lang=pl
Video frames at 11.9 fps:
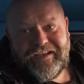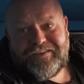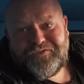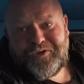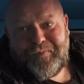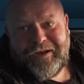Ja
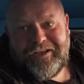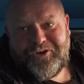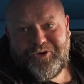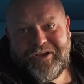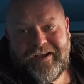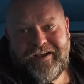zawsze
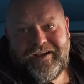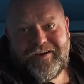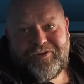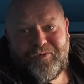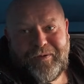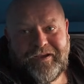panikuję,
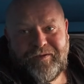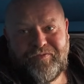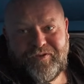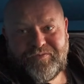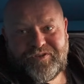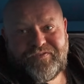a chłopaki
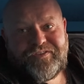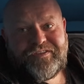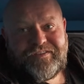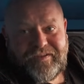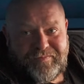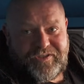mówią, szef,
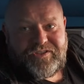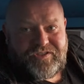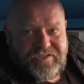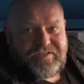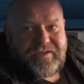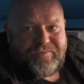tam
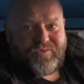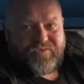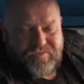idź tam,